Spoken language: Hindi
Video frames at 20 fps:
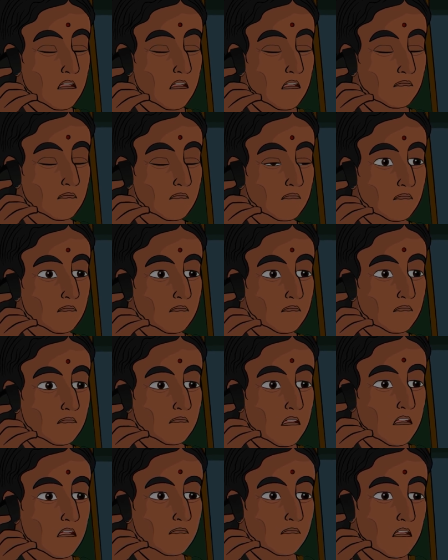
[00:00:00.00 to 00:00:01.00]
बेटा
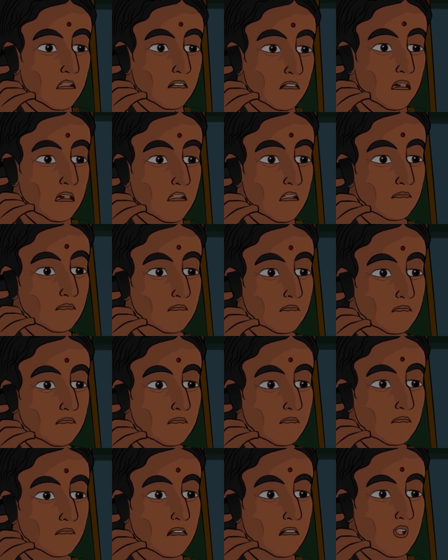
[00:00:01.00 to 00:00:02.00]
इतनी बड़ी लाइफ
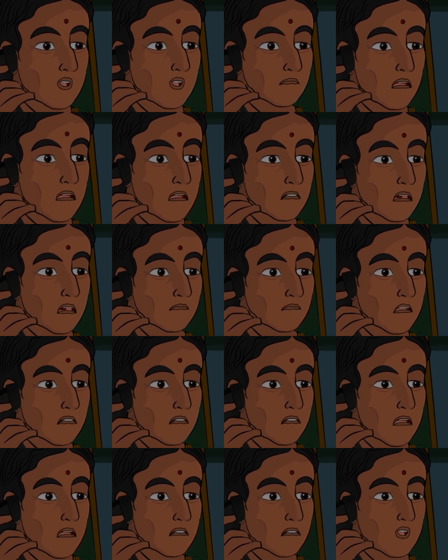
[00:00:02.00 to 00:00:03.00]
तुम अकेले
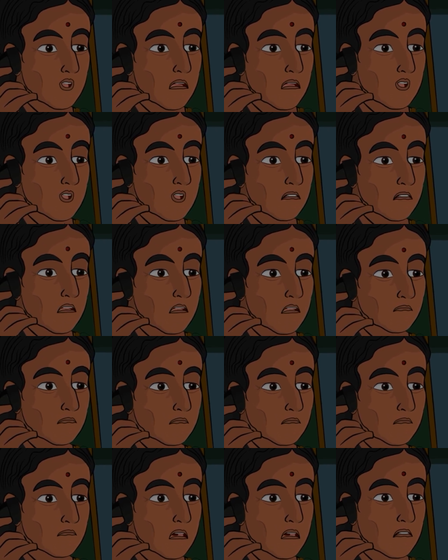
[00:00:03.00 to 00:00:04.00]
कैसे गुजारोगे
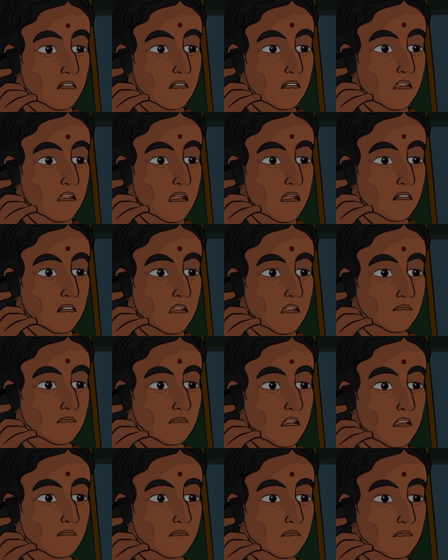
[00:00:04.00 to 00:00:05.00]
लड़की
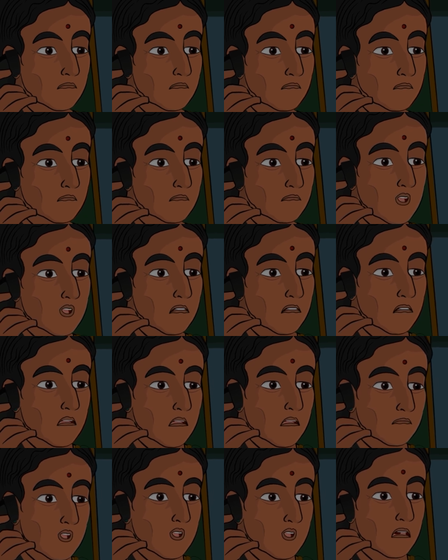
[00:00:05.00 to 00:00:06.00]
अच्छी है उसकी
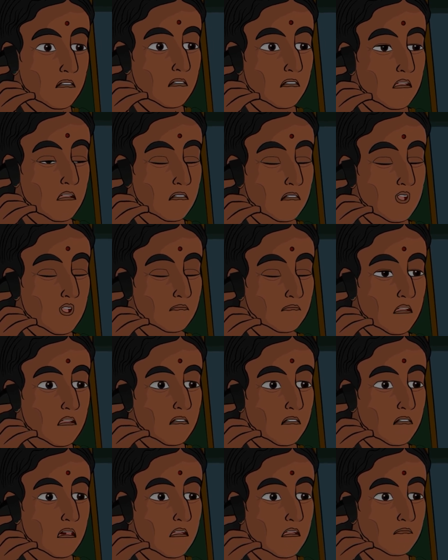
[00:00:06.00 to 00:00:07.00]
पोस्टिंग तुम्हारे
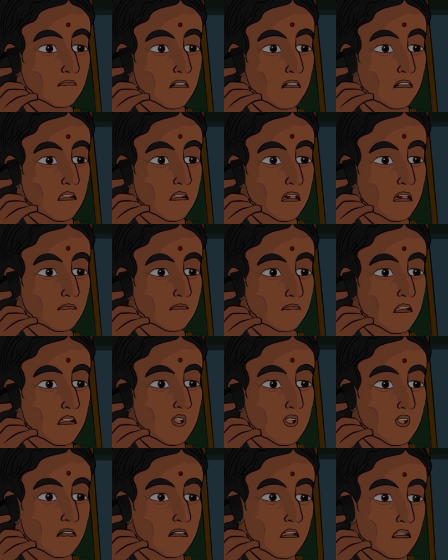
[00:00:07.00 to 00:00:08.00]
सिटी दिल्ली में ही
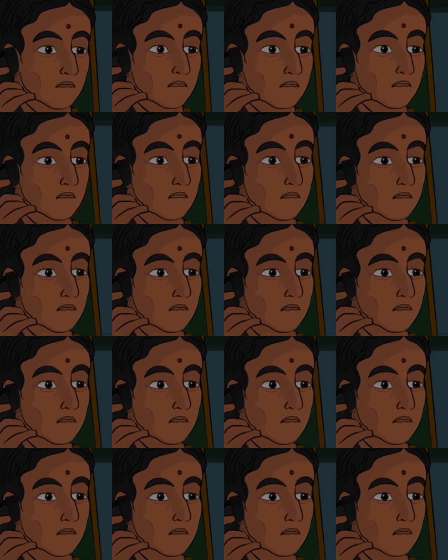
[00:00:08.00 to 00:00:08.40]
हो रही है